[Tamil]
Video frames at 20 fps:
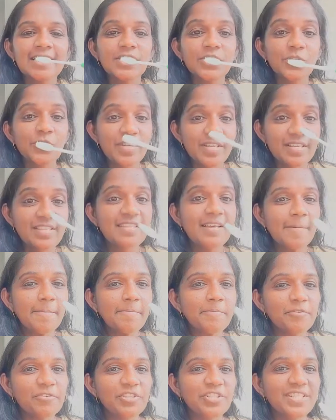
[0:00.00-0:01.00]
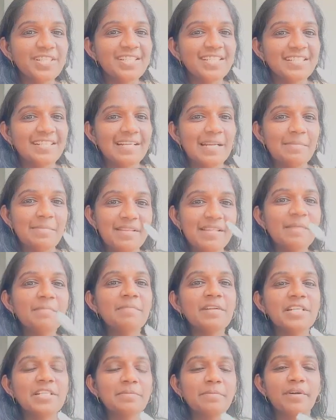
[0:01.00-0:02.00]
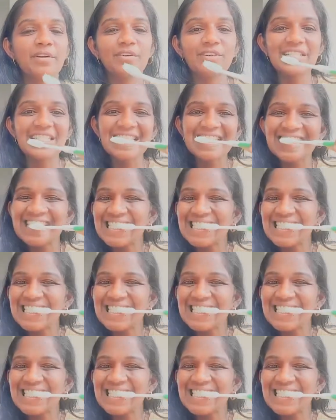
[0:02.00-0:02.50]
ஸோ இதுதான் ப்ரொசீஜர் இப்படி தான் ப்ரஷ் பண்ணணும்